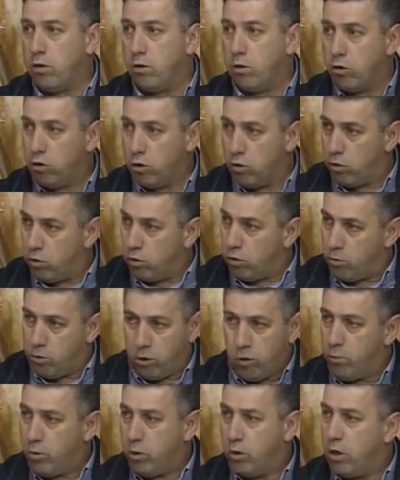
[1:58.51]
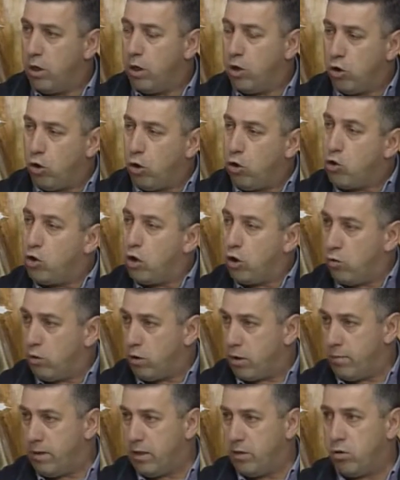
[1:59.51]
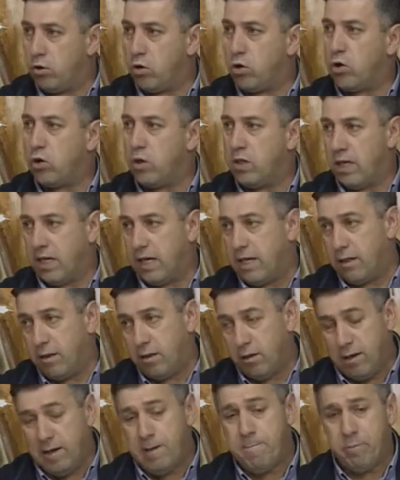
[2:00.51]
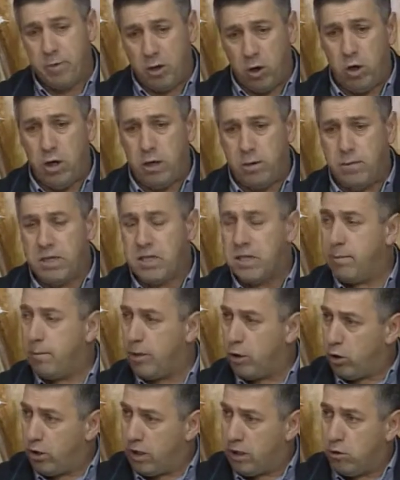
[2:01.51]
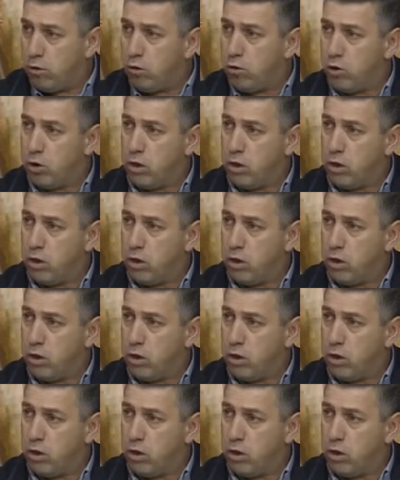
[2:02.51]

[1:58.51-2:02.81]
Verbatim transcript: como todos los ayuntamientos de Galicia, o la inmensa mayoría de todos que